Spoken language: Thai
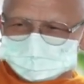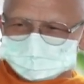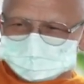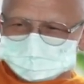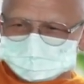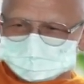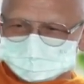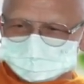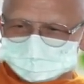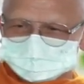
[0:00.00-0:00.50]

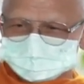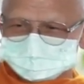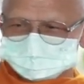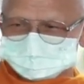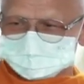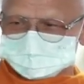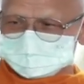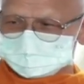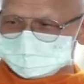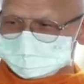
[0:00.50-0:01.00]
เราทำวัด
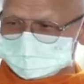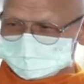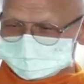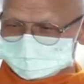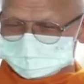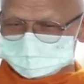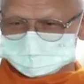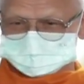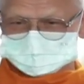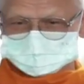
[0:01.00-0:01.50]
เย็นถ้า
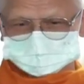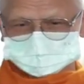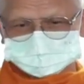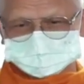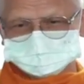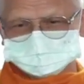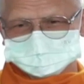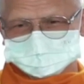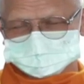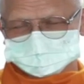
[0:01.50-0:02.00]
เคย
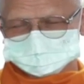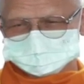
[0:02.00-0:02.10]
ทำนะ